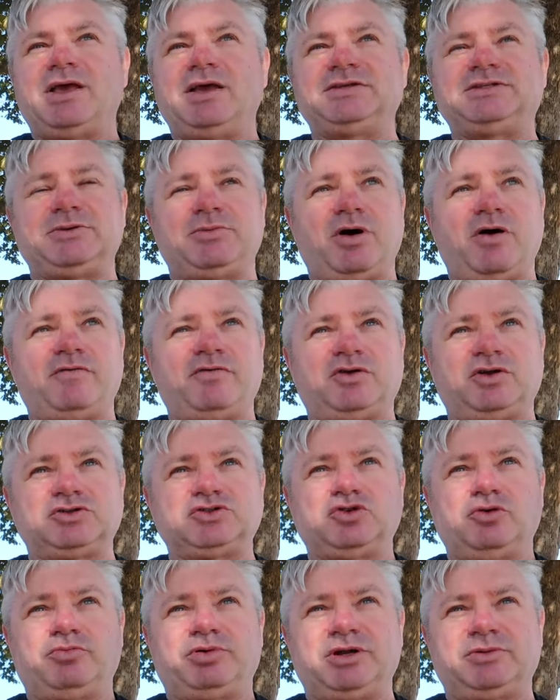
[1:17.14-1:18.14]
Esse imóvel que
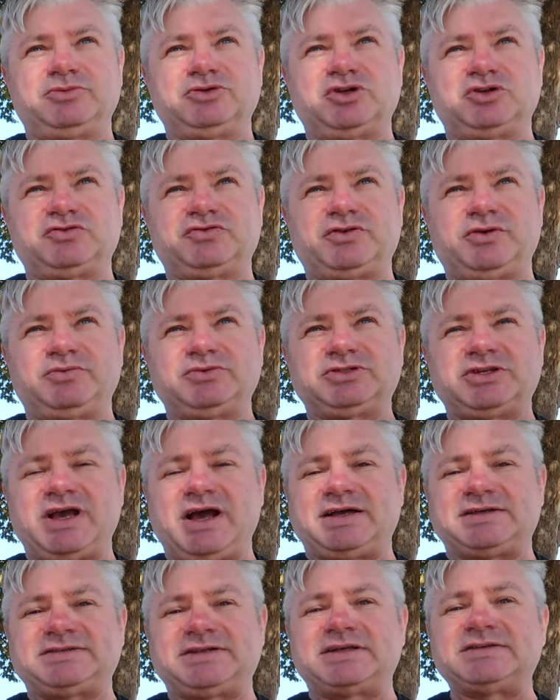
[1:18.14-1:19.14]
nós compramos, nós tivemos que
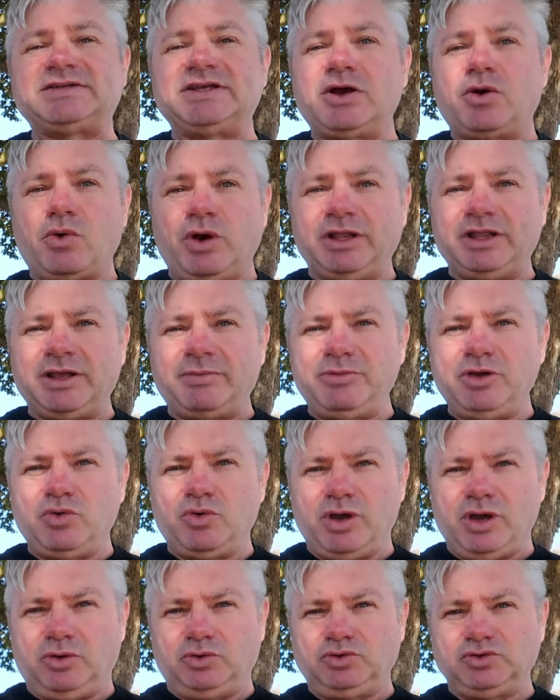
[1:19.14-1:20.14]
gastar 50
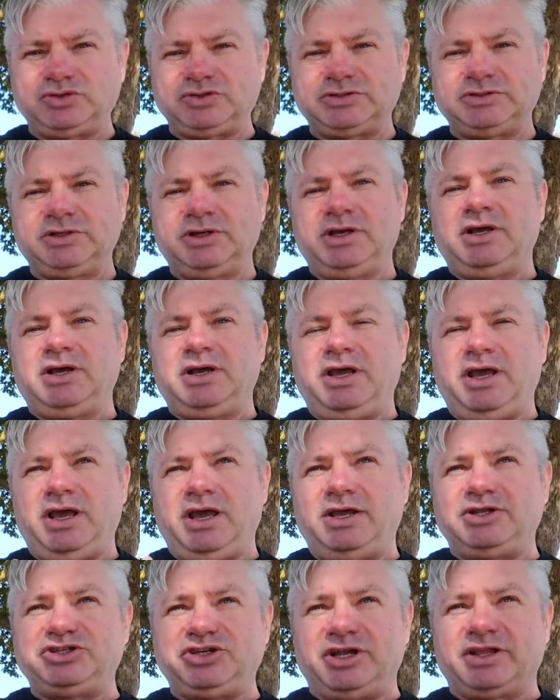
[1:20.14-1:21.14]
mil euros
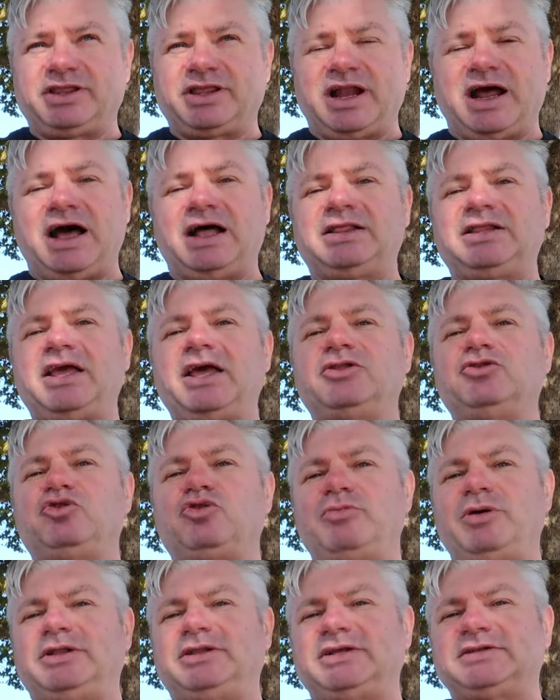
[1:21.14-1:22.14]
eh, de entrada e a
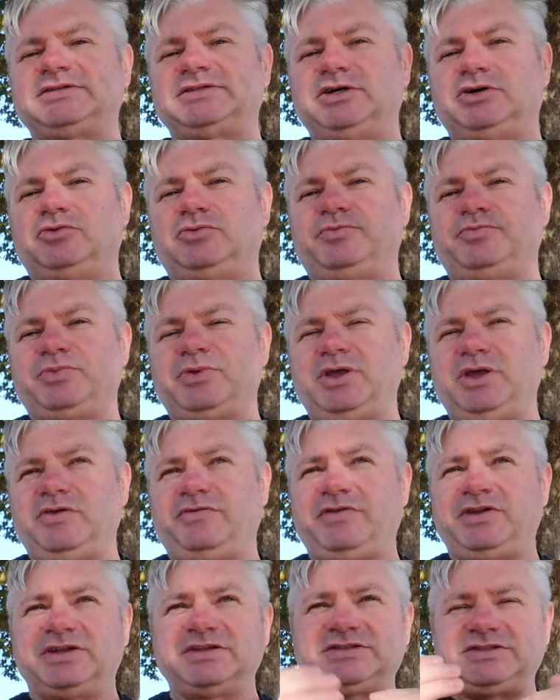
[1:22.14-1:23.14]
documentação, e
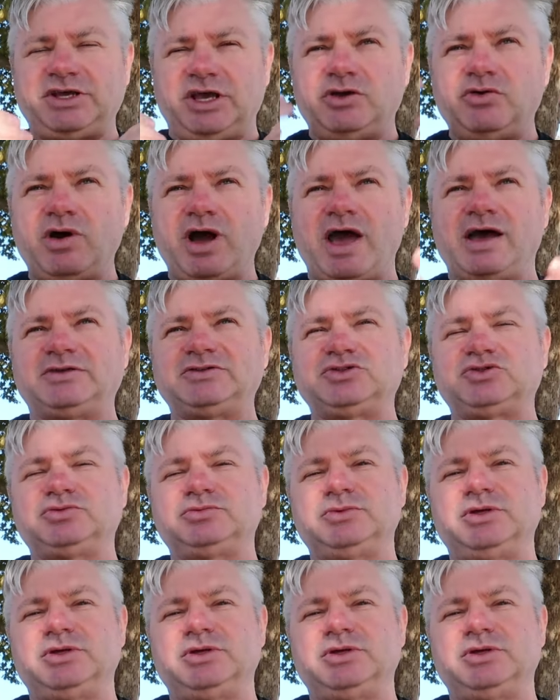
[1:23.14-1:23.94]
financiei o resto